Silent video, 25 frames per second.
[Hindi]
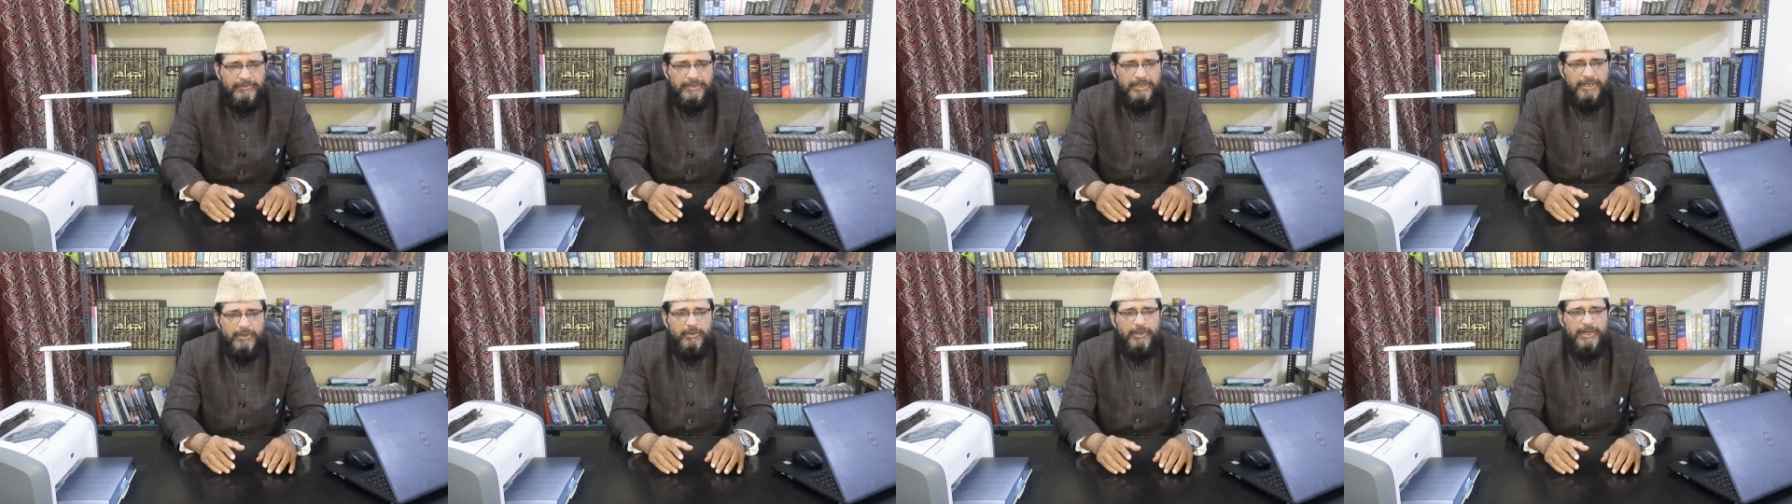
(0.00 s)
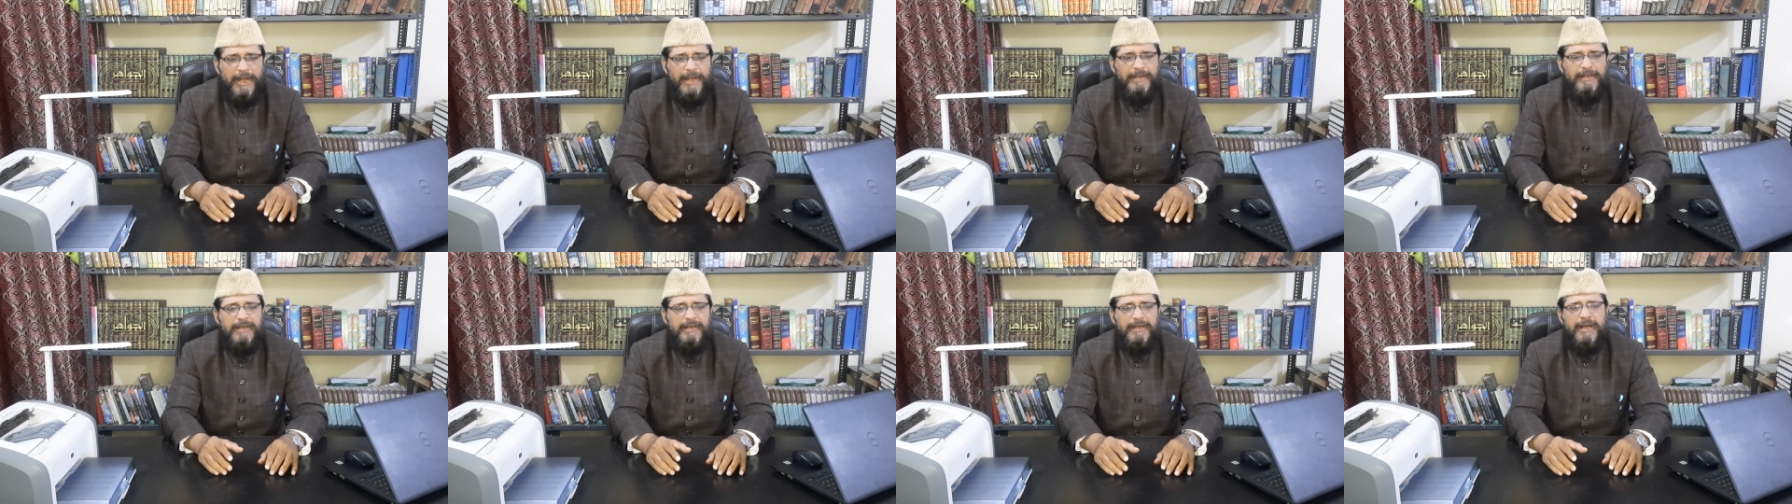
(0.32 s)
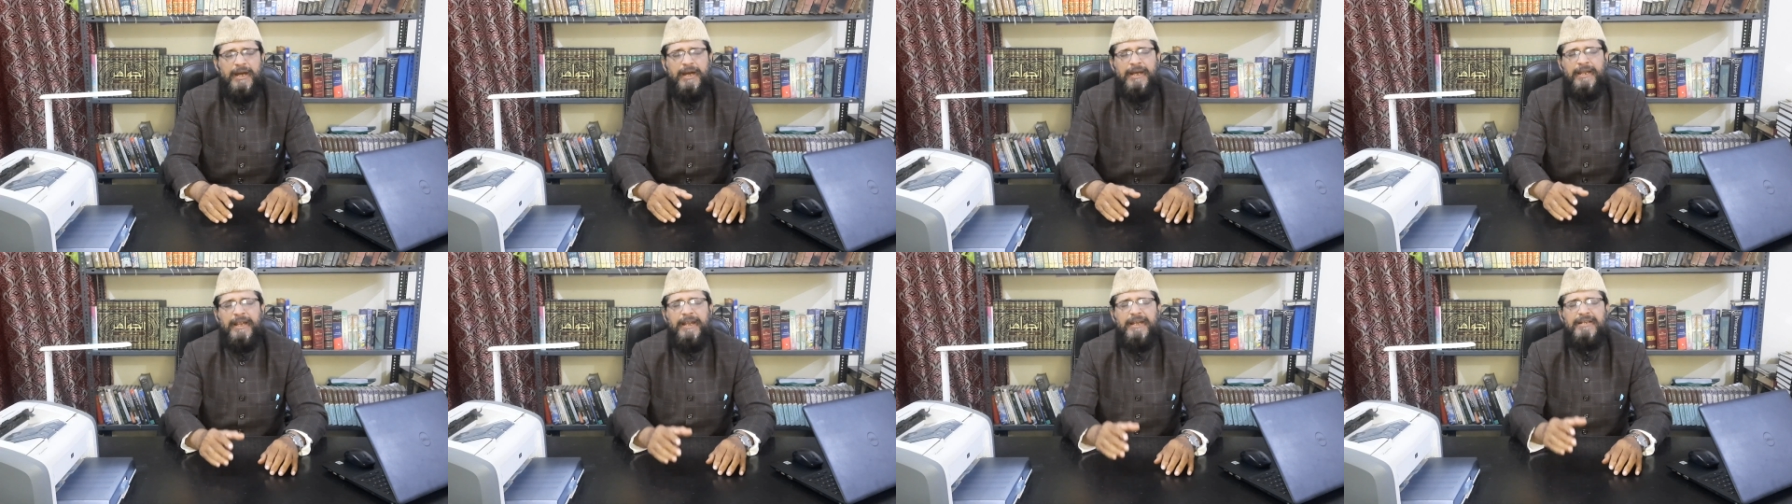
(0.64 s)
कि कुरान ने
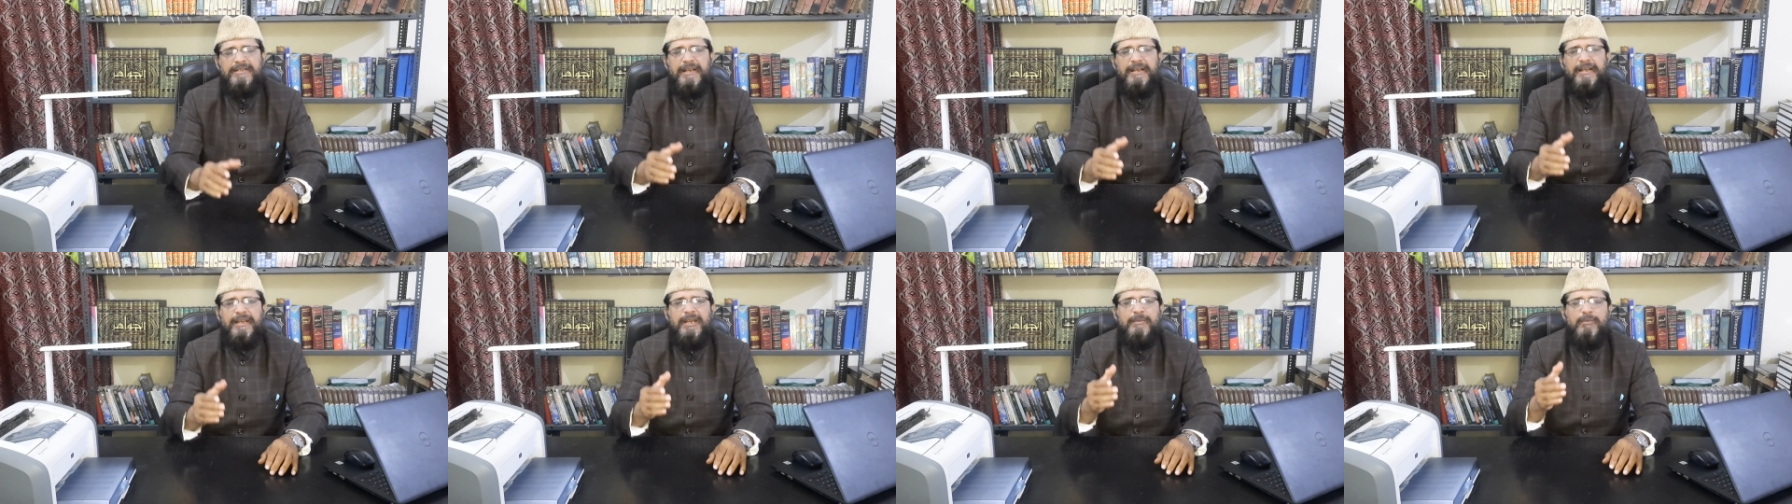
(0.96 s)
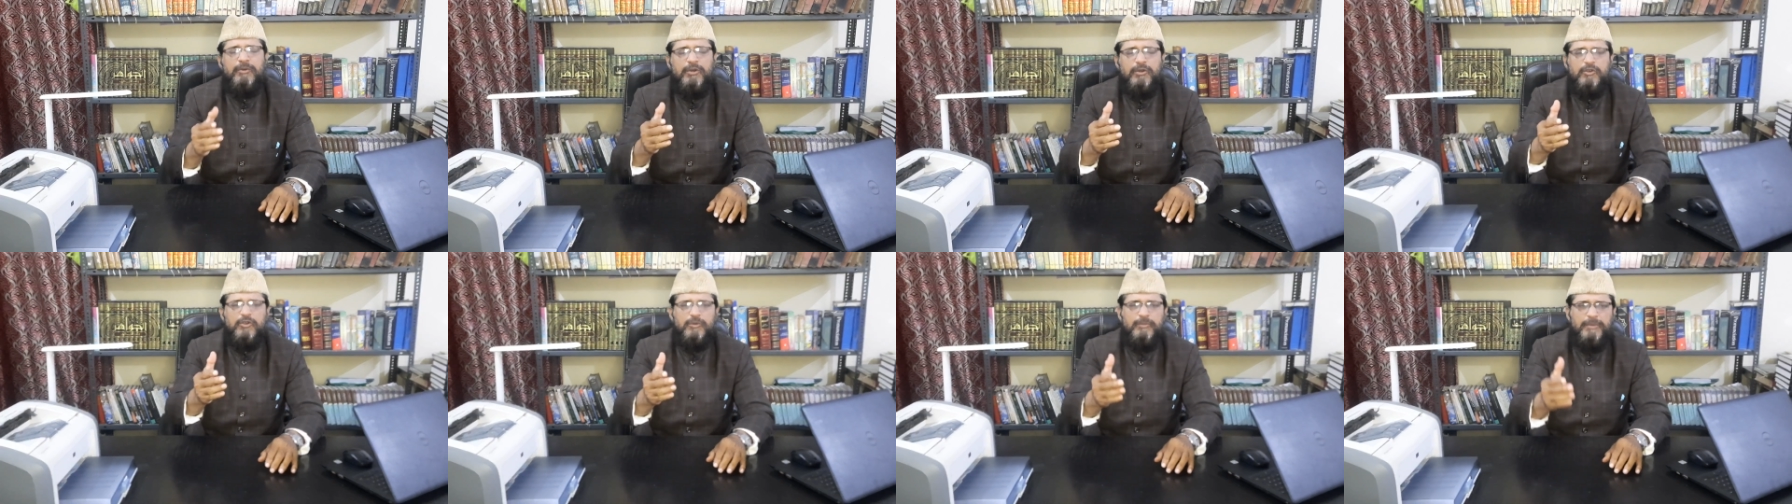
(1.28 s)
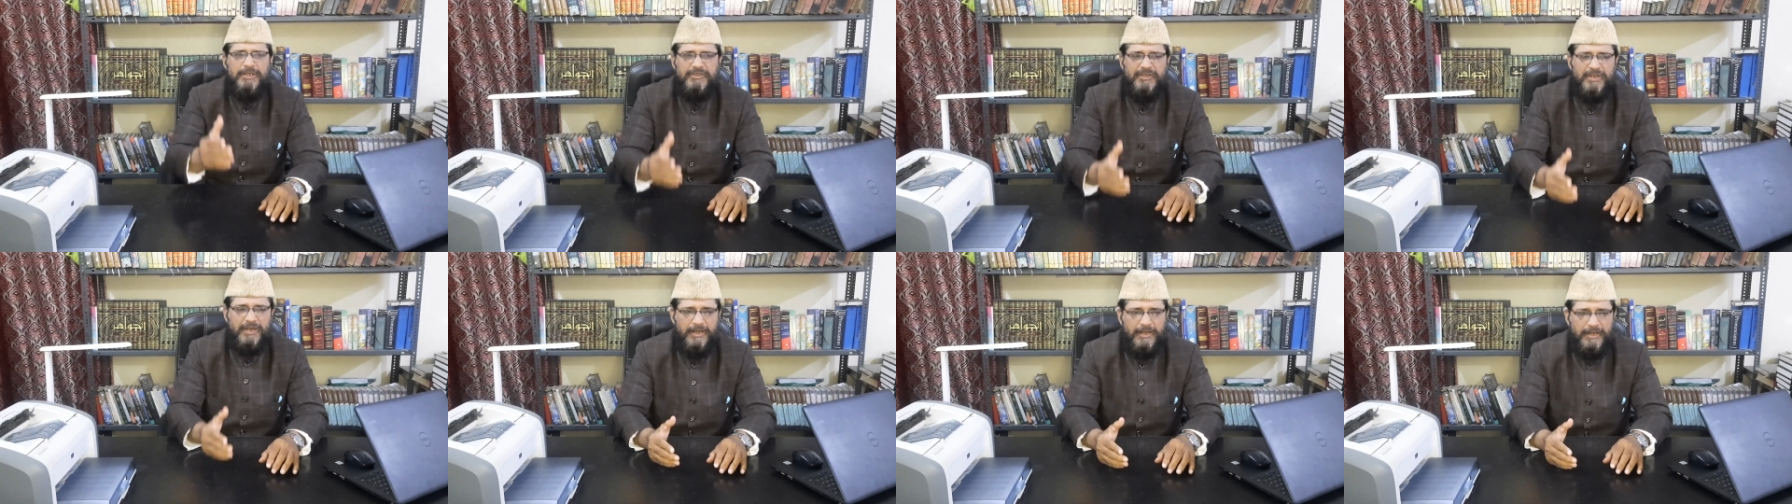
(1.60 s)
कहा अलई सली मुल्क
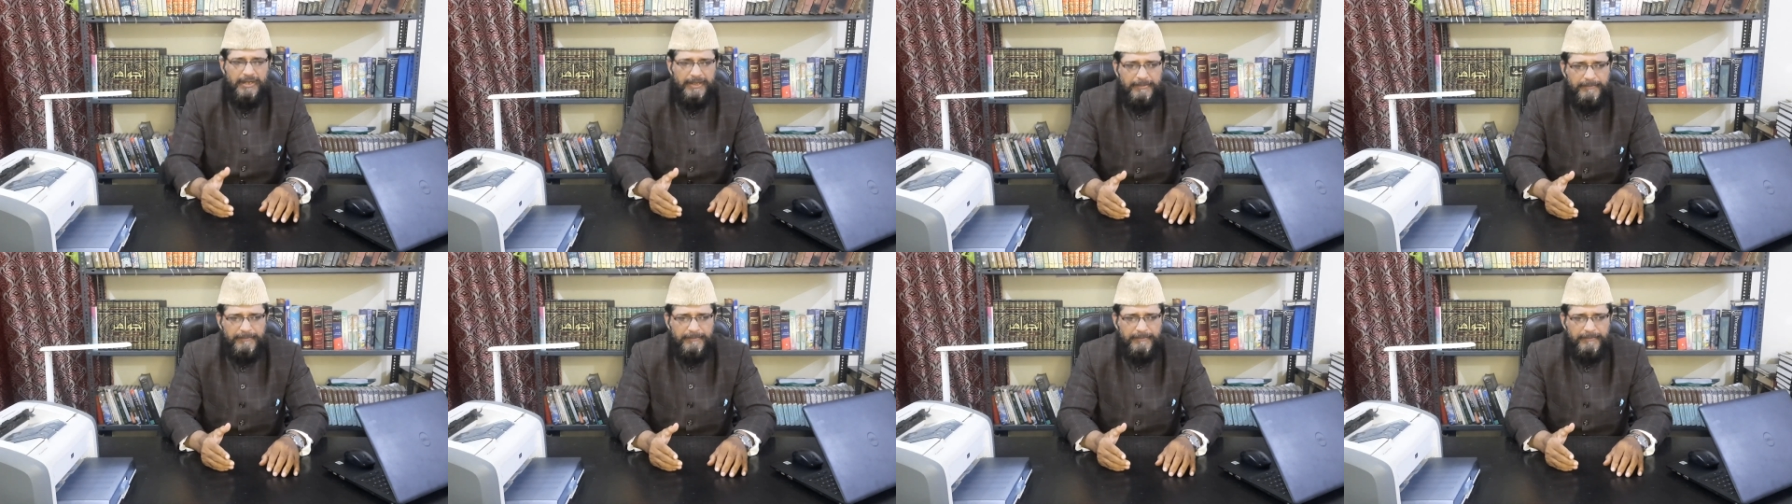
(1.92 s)
मिस्र